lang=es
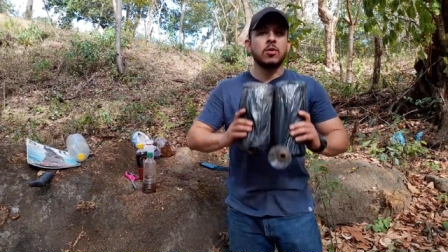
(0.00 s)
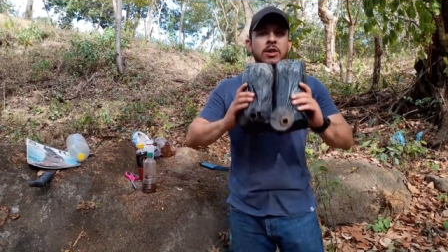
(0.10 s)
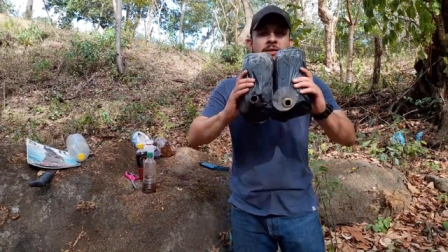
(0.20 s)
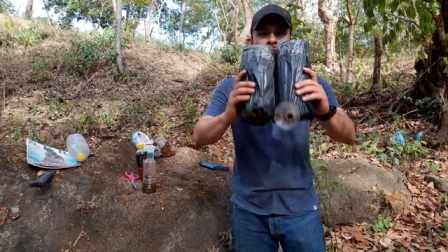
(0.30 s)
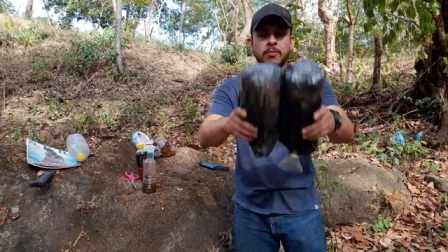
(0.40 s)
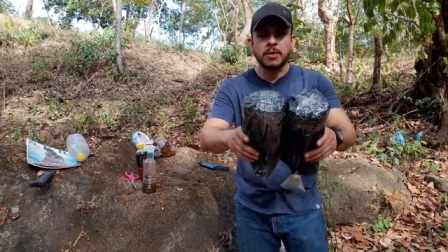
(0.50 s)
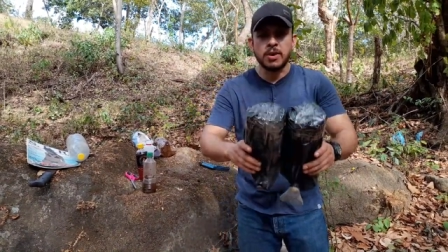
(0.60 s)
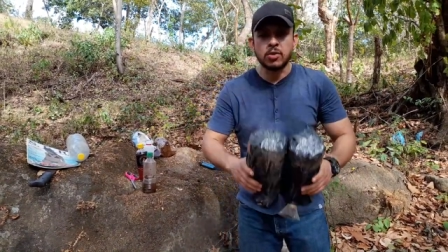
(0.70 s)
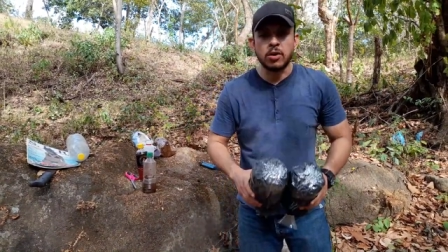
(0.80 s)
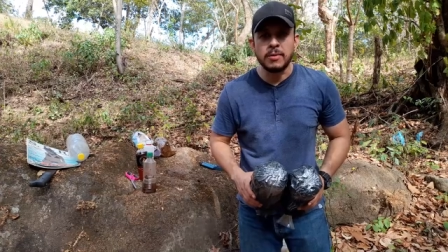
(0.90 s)
o esa tu
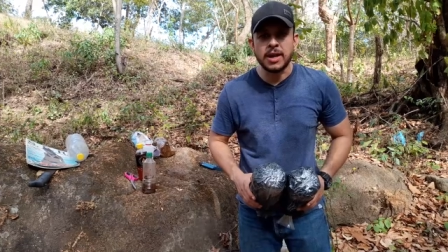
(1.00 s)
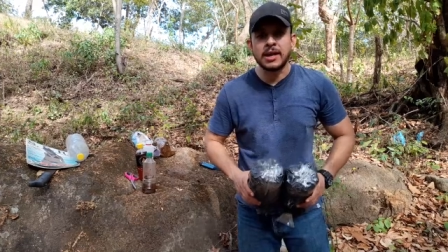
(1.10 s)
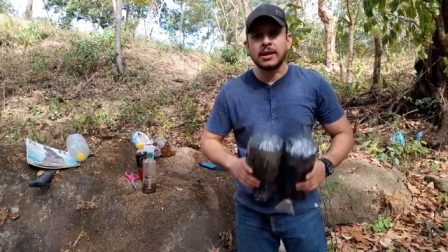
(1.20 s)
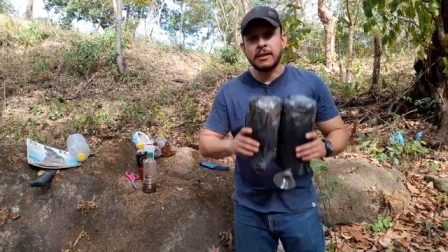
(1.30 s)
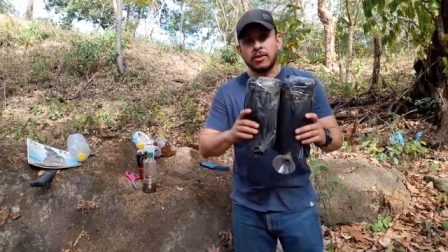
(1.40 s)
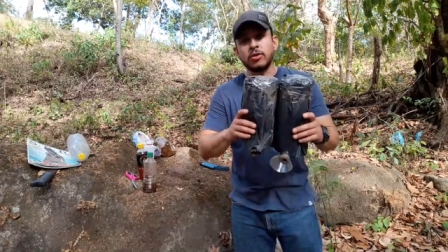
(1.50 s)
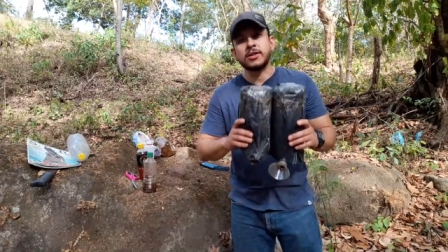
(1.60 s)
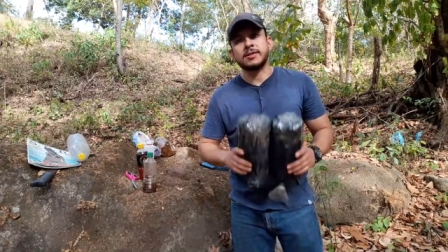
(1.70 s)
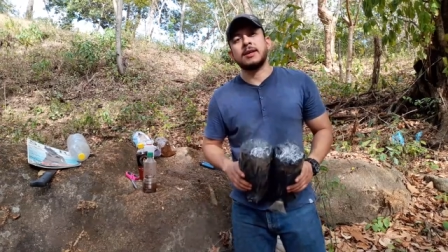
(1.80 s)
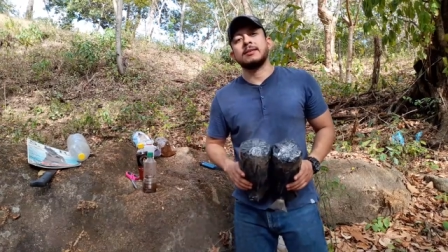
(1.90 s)
primer colmena que tanto
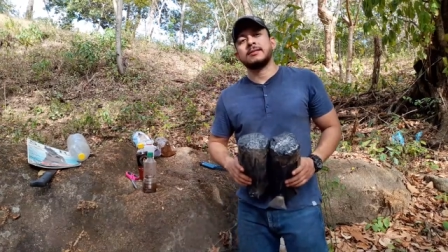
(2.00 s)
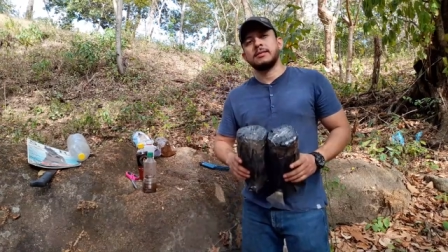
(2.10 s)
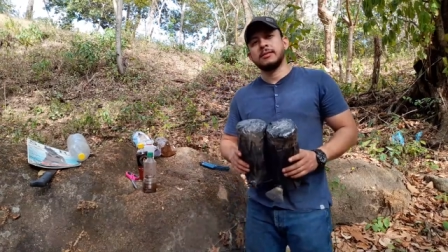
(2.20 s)
deseas.